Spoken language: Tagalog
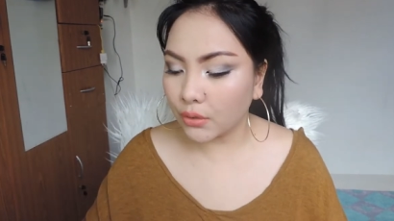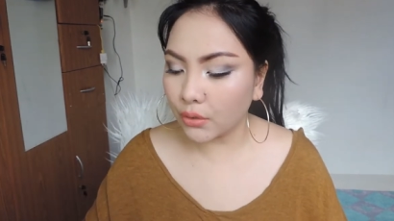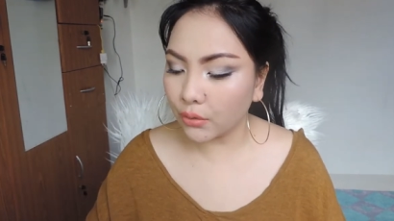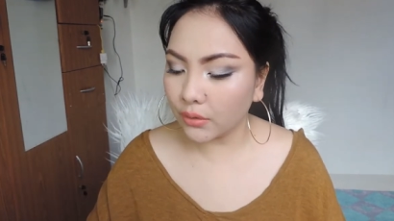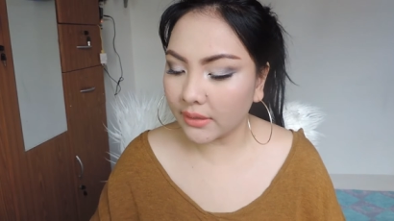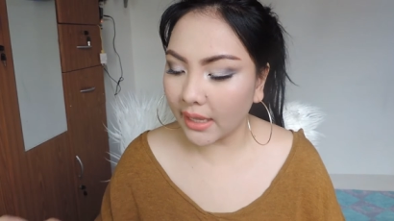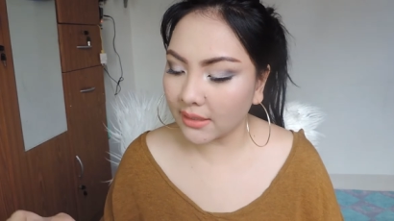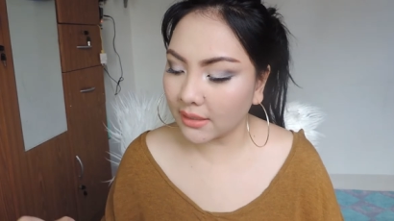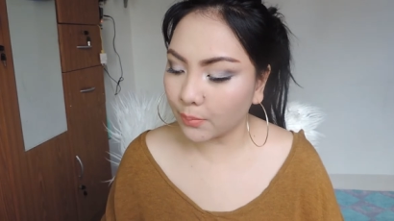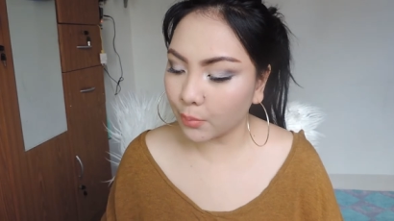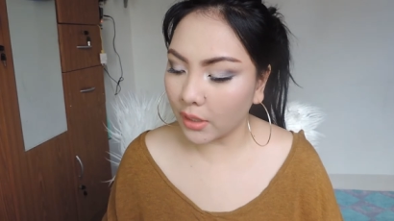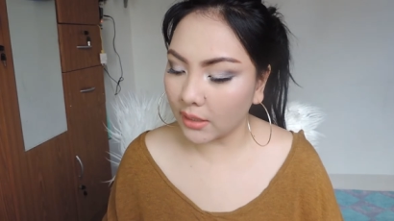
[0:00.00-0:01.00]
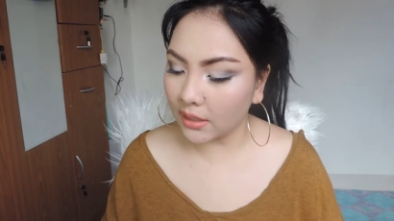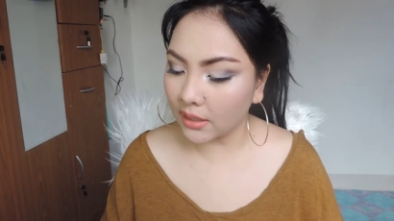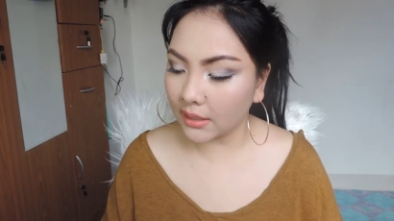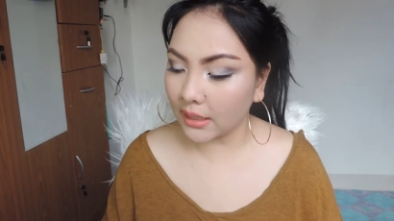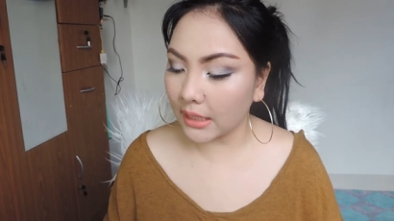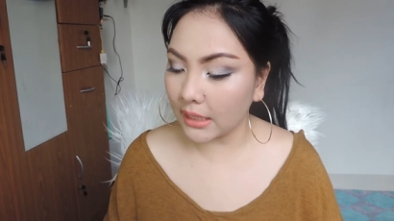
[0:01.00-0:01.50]
So, next
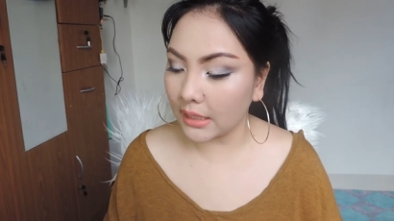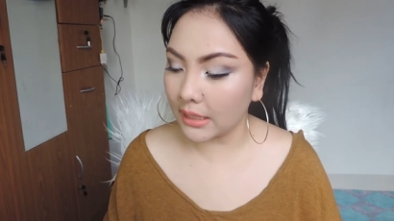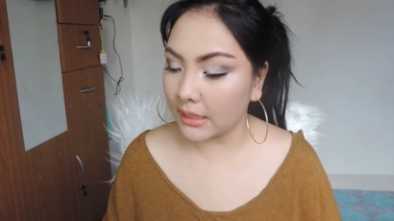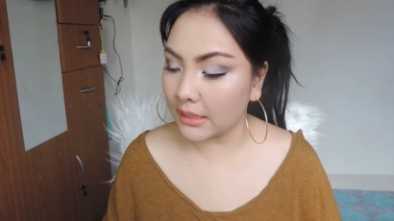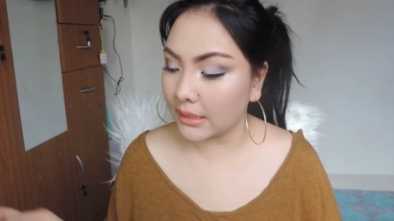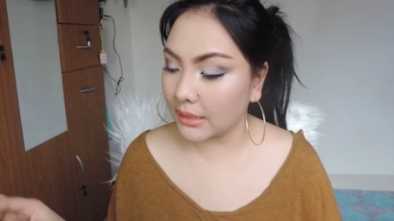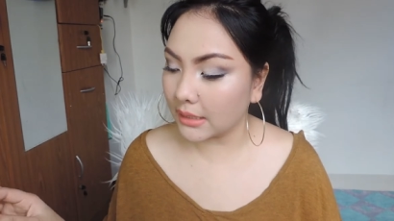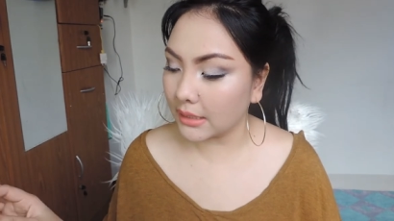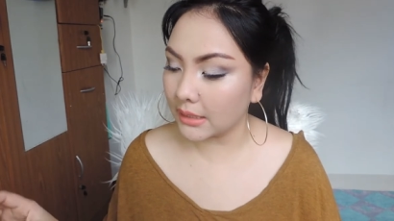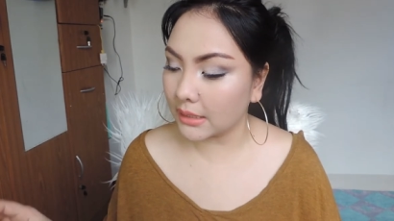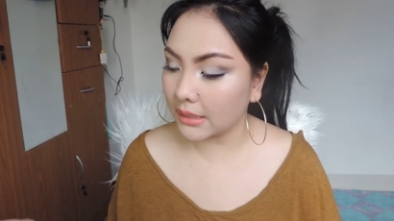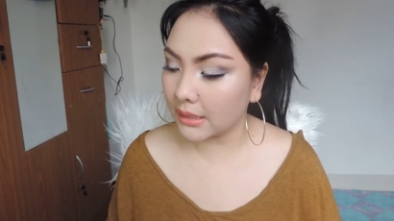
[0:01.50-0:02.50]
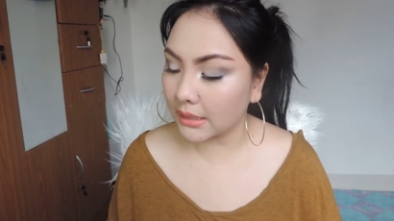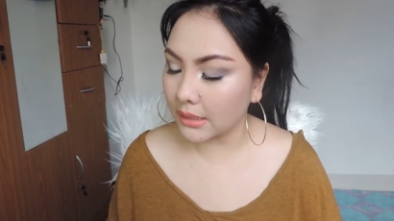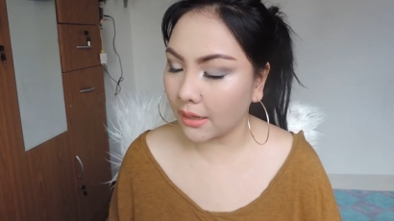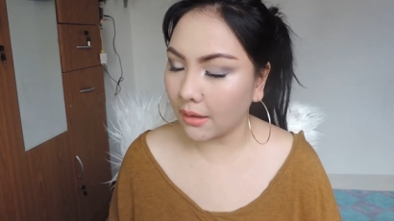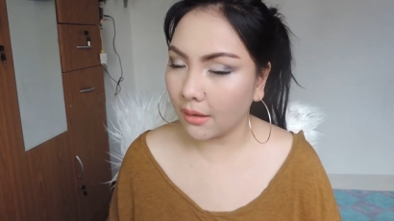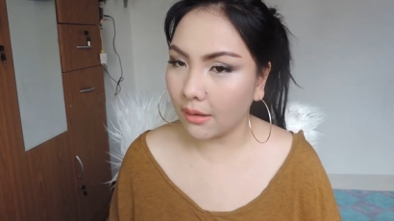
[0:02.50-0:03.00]
product is
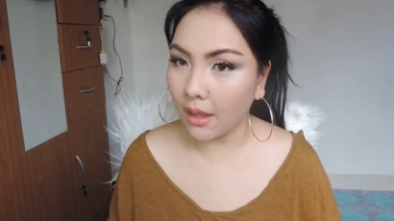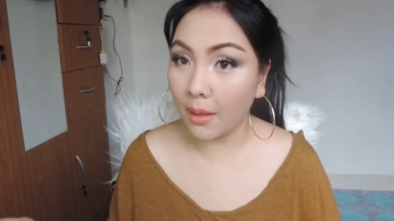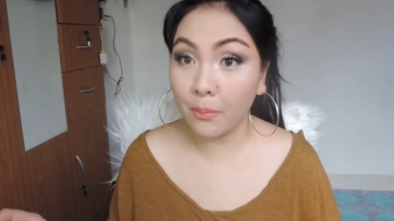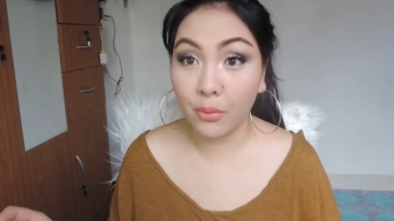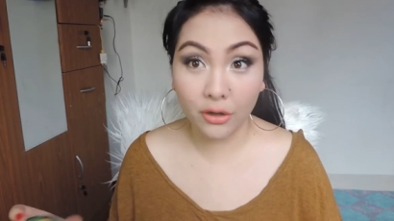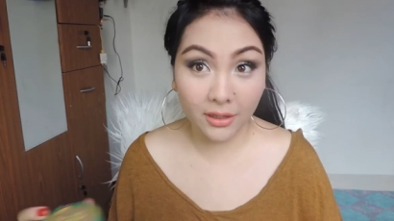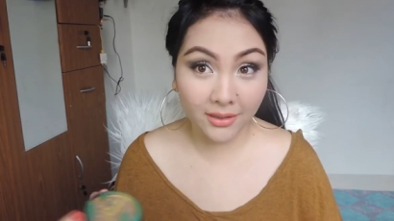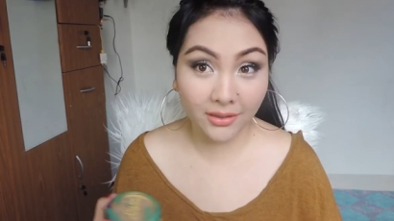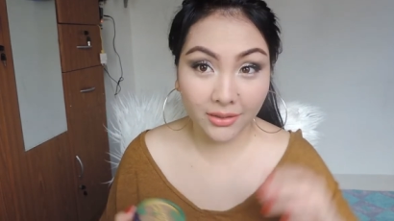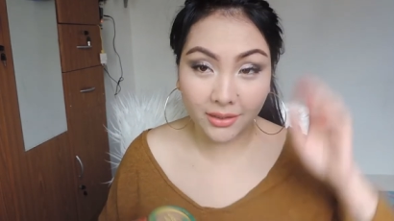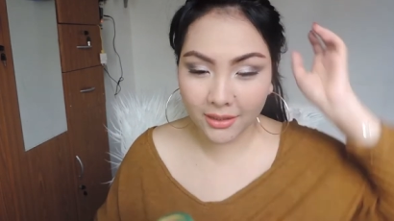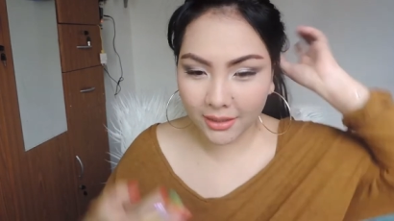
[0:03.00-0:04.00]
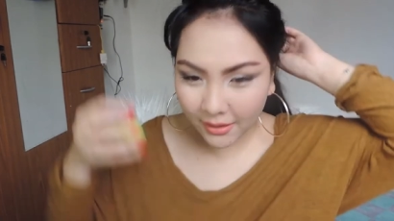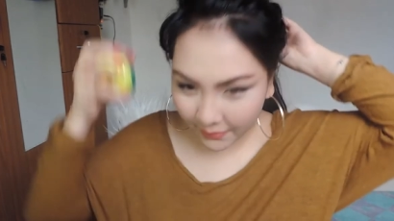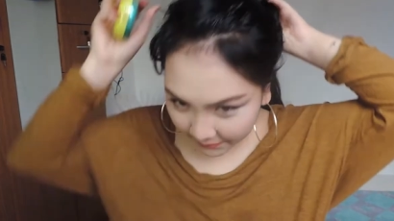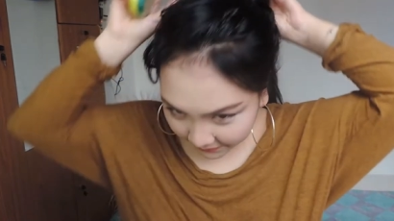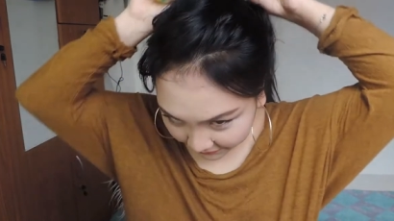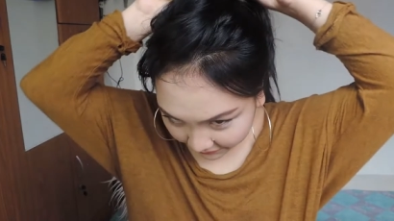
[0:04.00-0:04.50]
a bronzer.
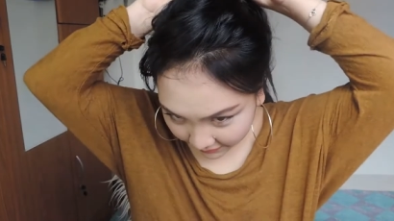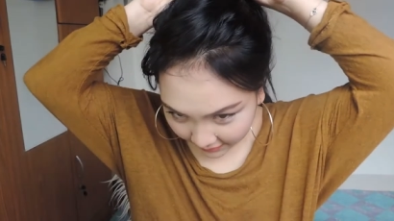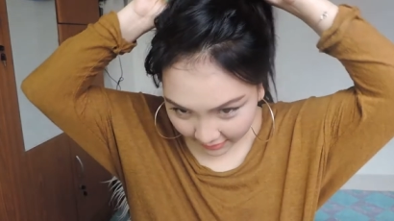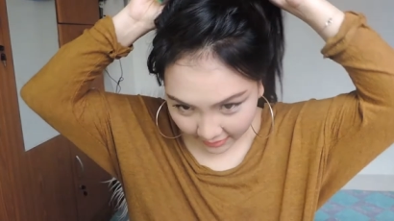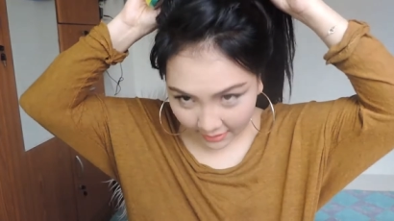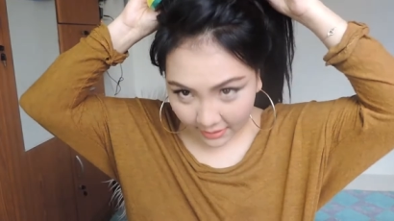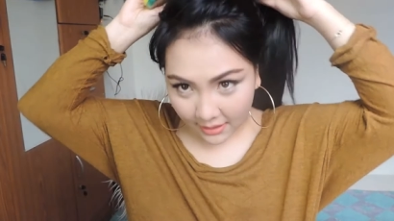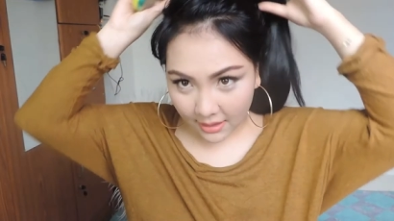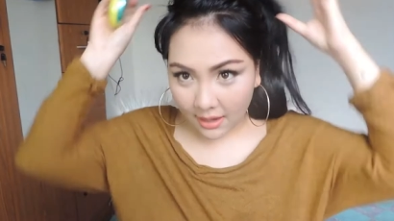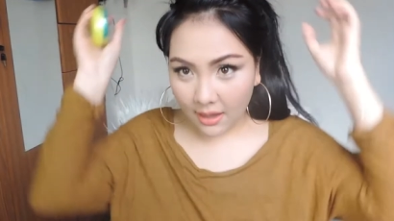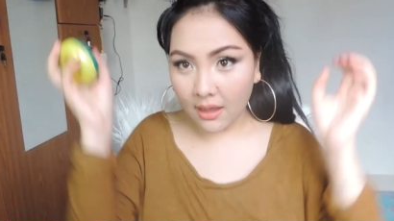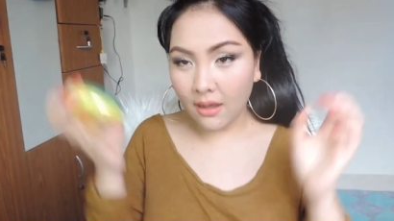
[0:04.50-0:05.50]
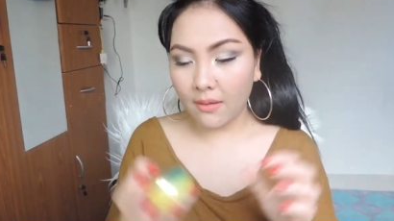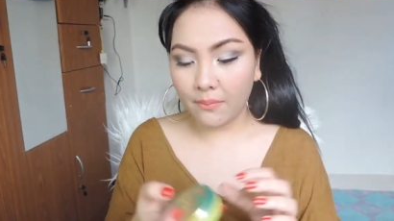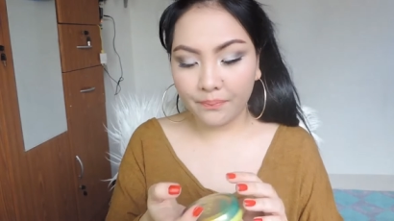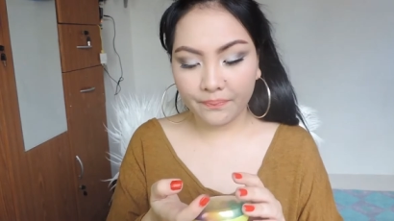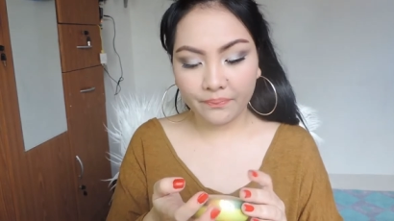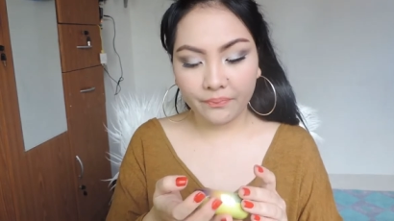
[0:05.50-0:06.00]

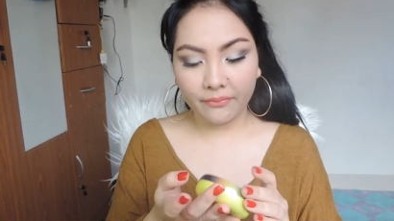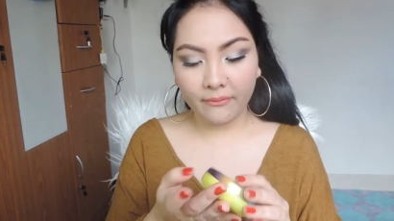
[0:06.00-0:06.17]
Um,